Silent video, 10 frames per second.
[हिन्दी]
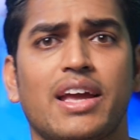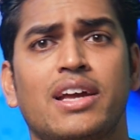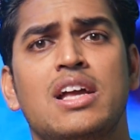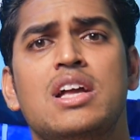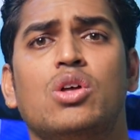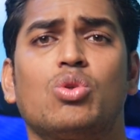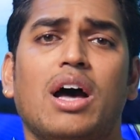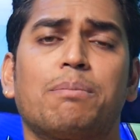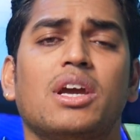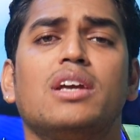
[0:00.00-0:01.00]
है तो
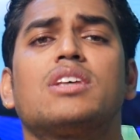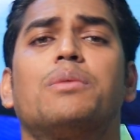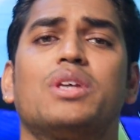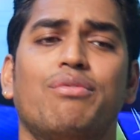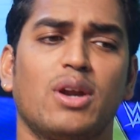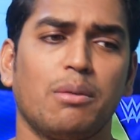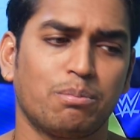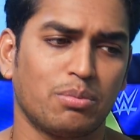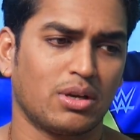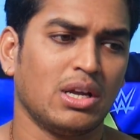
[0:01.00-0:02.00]
आपके हिसाब से फिर
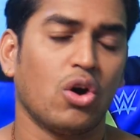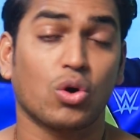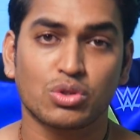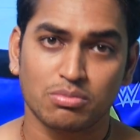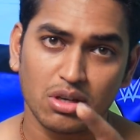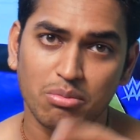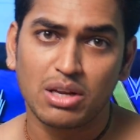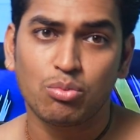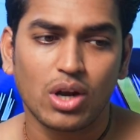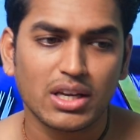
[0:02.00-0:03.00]
आप और उसमें भी
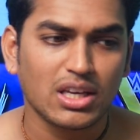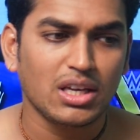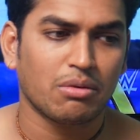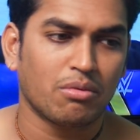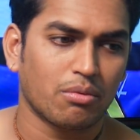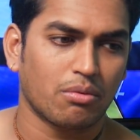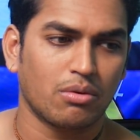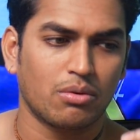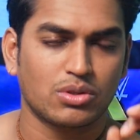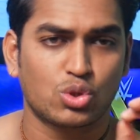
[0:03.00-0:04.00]
मैंने बोला कि
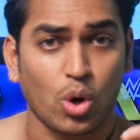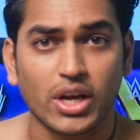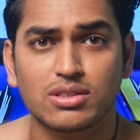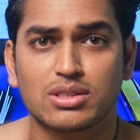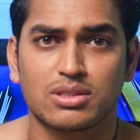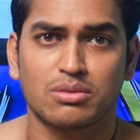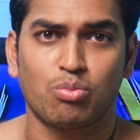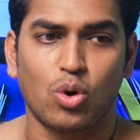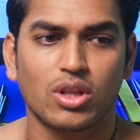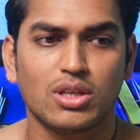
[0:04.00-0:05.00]
चॉइस
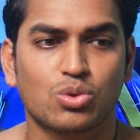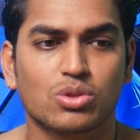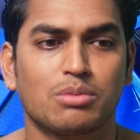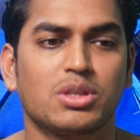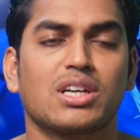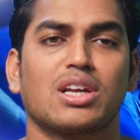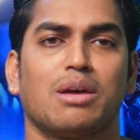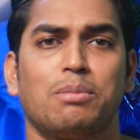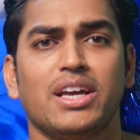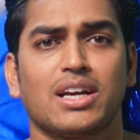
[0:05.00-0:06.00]
बहुत ही सोच समझ के करना
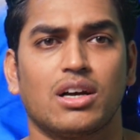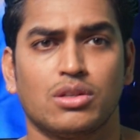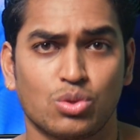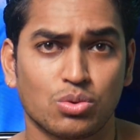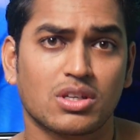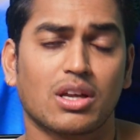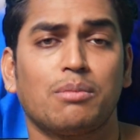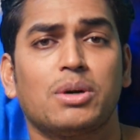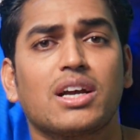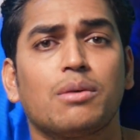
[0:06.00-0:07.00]
पड़ेगा चूज करना
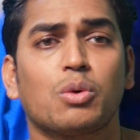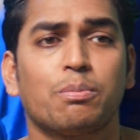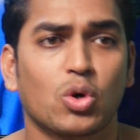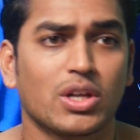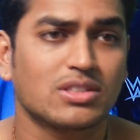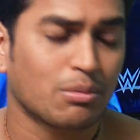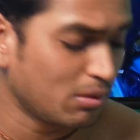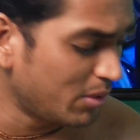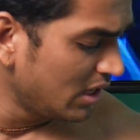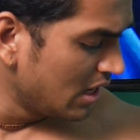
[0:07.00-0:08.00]
पड़ेगा आपको प्रोटीन
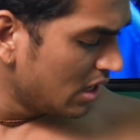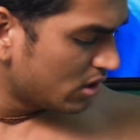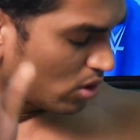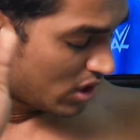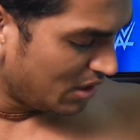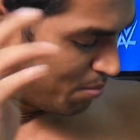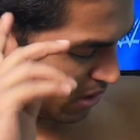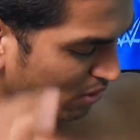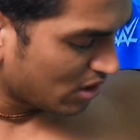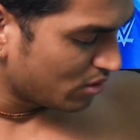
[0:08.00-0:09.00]
सप्लीमेंट सॉरी
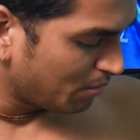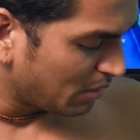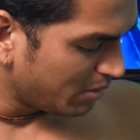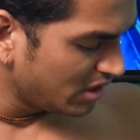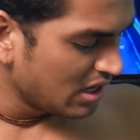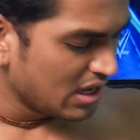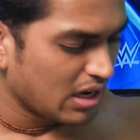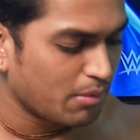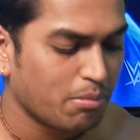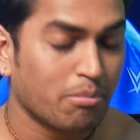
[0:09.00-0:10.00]
प्री वर्कआउट सप्लीमेंट
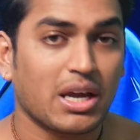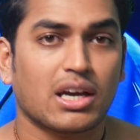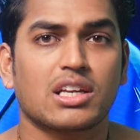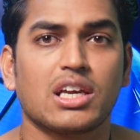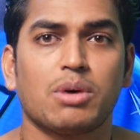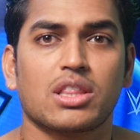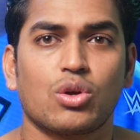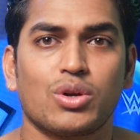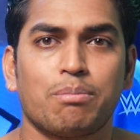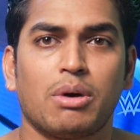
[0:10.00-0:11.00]
अब मैं अगर ये बात
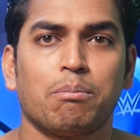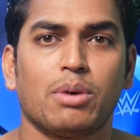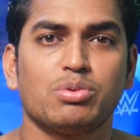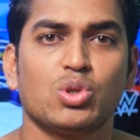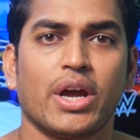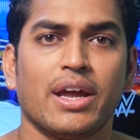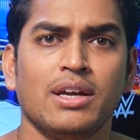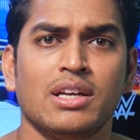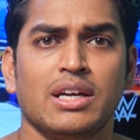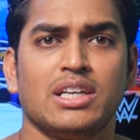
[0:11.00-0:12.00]
करूँ ये पंप अप जो है
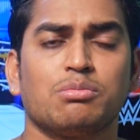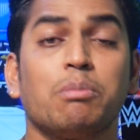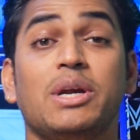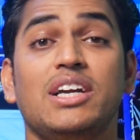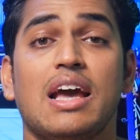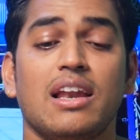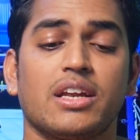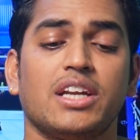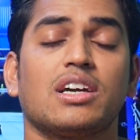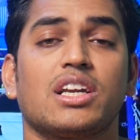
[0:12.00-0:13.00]
इसमें बीटा
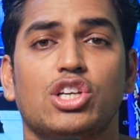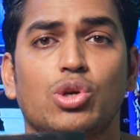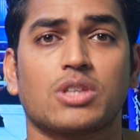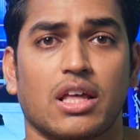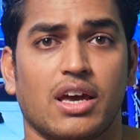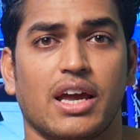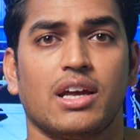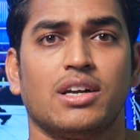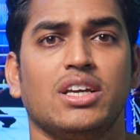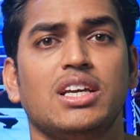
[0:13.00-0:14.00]
एलेनाइन का रेशियो ज्यादा है
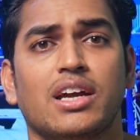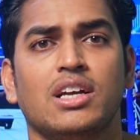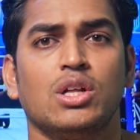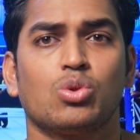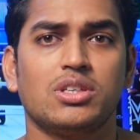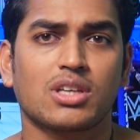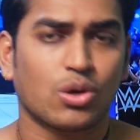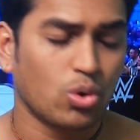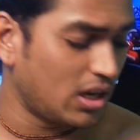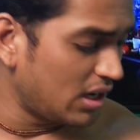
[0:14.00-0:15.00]
ठीक है तो इसका
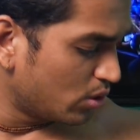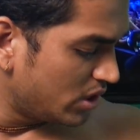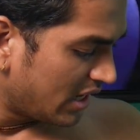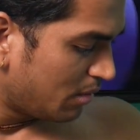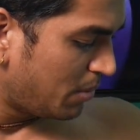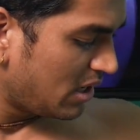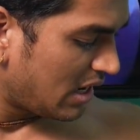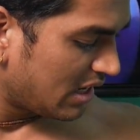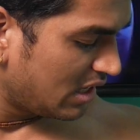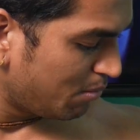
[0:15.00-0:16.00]
रोल अलग हो जाएगा पर
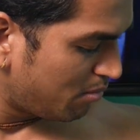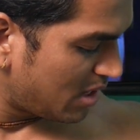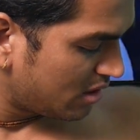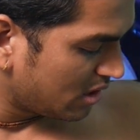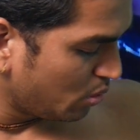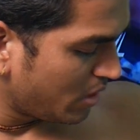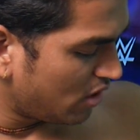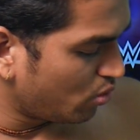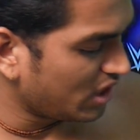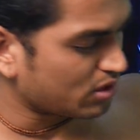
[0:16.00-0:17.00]
अगर मैं बात करूं
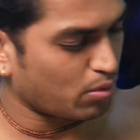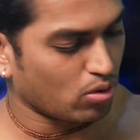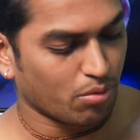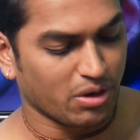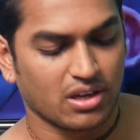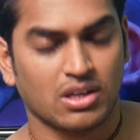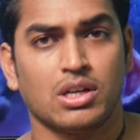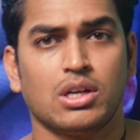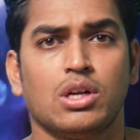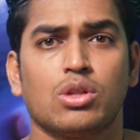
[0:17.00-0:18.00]
एनो एक्सप्लोर्ड में
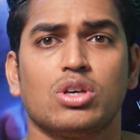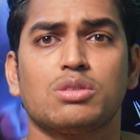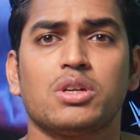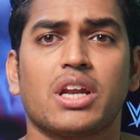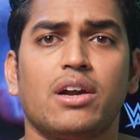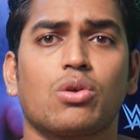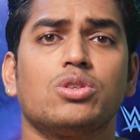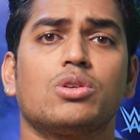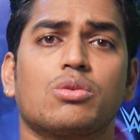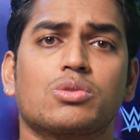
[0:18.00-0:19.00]
तो इसमें
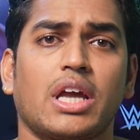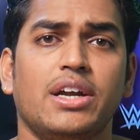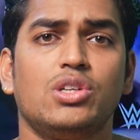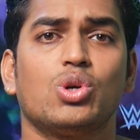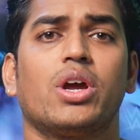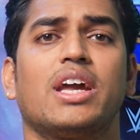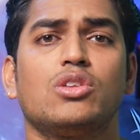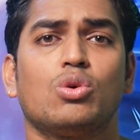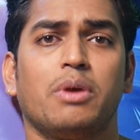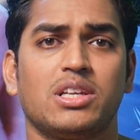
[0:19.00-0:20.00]
नाइट्रोजन ऑक्साइड जो है
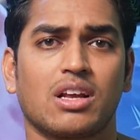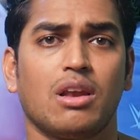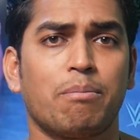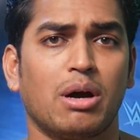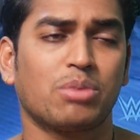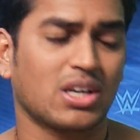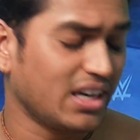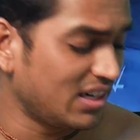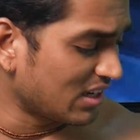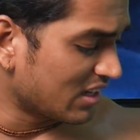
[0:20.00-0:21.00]
जो बेसिकली पंप
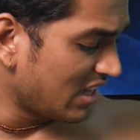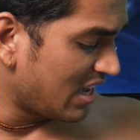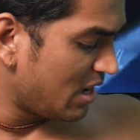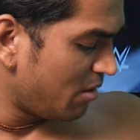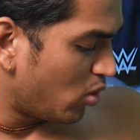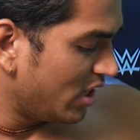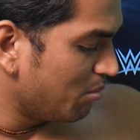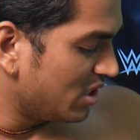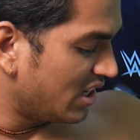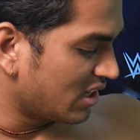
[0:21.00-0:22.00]
क्रिएट करता है बॉडी
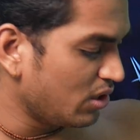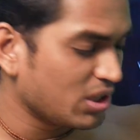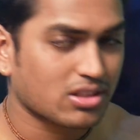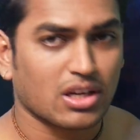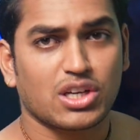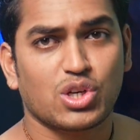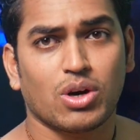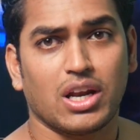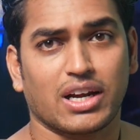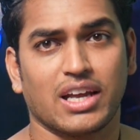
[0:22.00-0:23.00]
में जाके इसका रेशियो
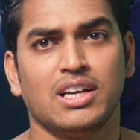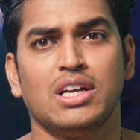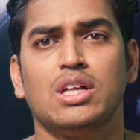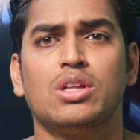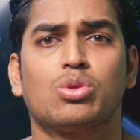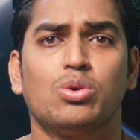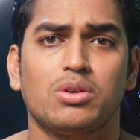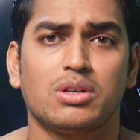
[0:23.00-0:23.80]
अलग है तो